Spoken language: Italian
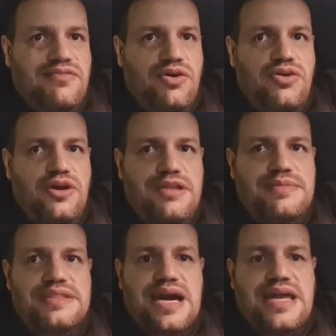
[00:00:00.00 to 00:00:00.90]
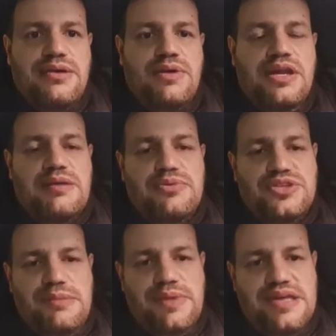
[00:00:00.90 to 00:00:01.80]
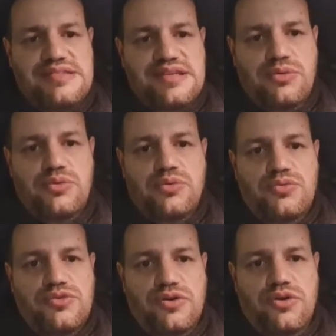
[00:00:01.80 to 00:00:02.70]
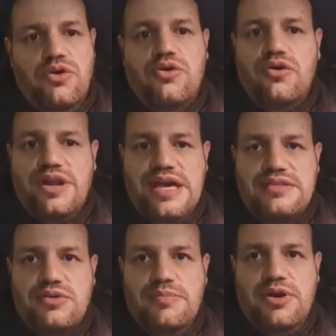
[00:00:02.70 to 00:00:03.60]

vogliono limitare quello che potrebbe essere un uso non corretto,